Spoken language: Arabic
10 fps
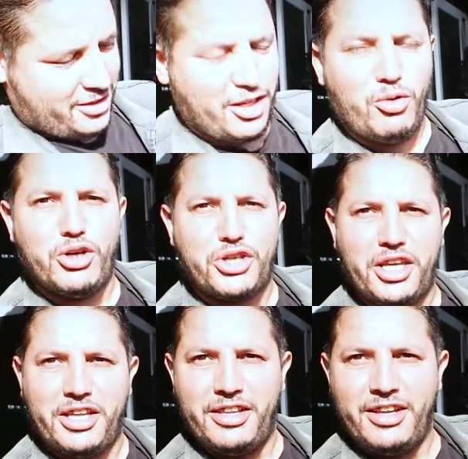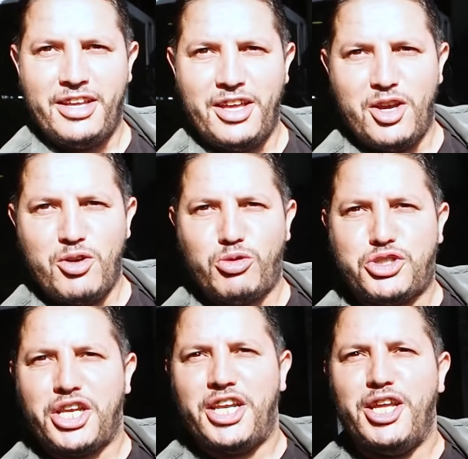29
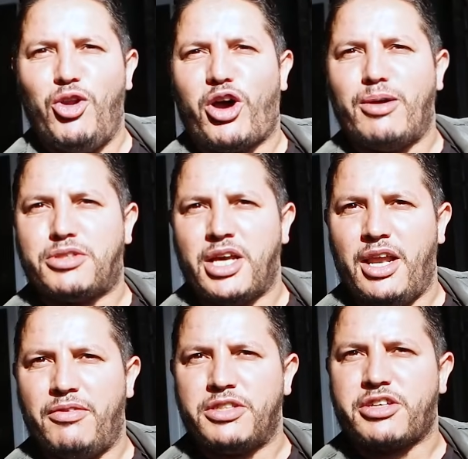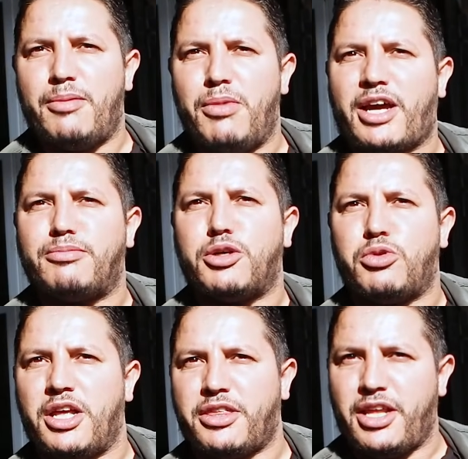وتشري النيلو 5000 يسقام لك
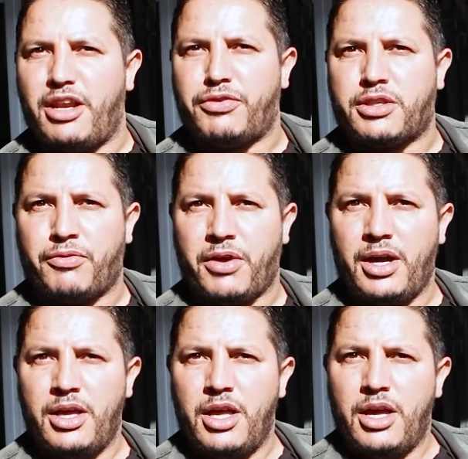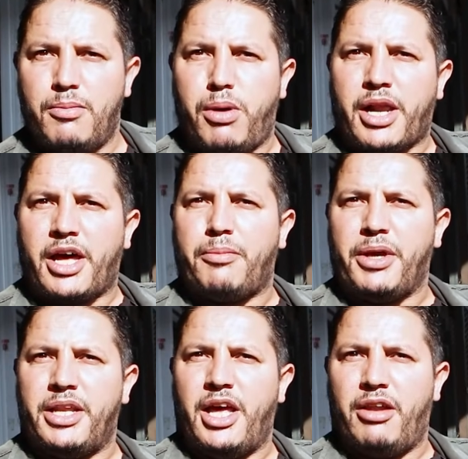35000 التفاح برا
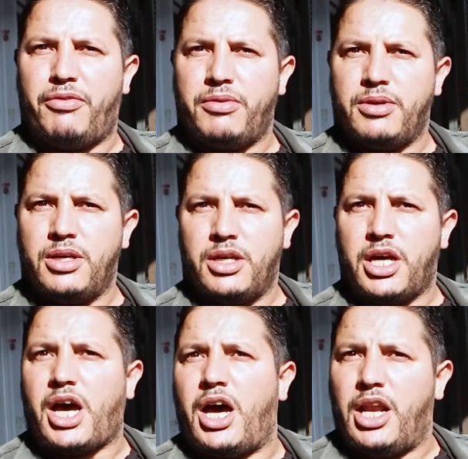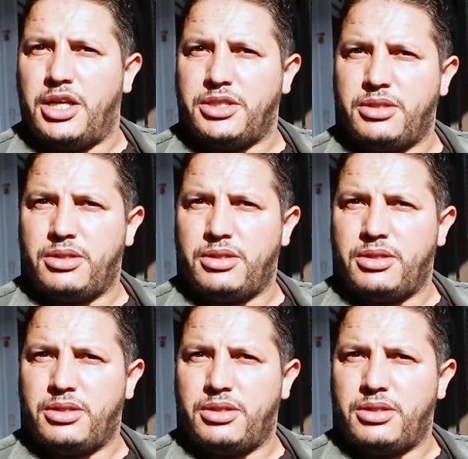40000 غالي